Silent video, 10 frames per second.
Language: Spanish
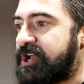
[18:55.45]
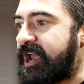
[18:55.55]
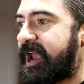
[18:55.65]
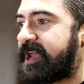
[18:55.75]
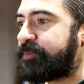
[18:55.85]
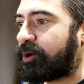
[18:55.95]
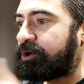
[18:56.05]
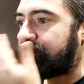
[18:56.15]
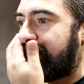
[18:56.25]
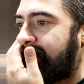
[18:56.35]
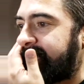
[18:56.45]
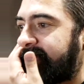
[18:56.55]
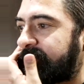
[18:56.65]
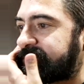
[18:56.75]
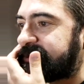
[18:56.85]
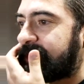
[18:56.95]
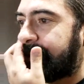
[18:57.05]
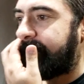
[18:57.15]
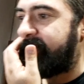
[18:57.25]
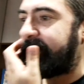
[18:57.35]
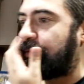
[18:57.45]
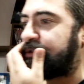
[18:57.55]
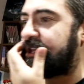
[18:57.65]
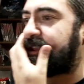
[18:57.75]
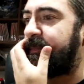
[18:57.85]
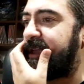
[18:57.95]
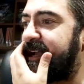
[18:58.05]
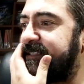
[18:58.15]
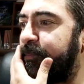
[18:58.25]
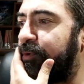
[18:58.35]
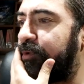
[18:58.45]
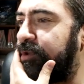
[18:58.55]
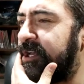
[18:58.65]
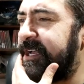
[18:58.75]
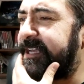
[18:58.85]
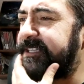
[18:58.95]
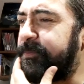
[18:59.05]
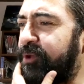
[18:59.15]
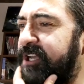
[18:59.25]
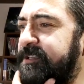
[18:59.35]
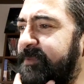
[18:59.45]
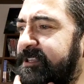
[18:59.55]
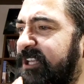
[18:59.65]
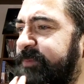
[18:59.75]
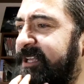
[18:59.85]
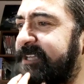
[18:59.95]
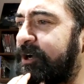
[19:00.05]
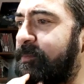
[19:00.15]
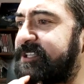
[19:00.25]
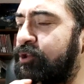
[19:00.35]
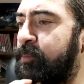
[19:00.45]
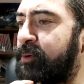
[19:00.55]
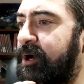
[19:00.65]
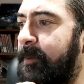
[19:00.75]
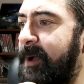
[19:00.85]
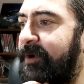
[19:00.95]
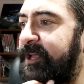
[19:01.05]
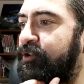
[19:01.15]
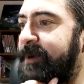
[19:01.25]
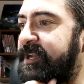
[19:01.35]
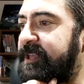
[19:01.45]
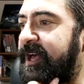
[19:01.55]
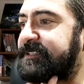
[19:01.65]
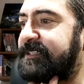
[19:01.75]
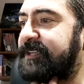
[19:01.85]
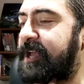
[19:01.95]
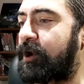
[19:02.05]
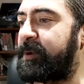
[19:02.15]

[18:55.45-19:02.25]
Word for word: Eh, y por el otro lado, que nos dice? Eh, me pregunta también que si, que si pudieras invitar a Esperanza Gómez a tu programa Hablando Marinadas, ¿qué sería lo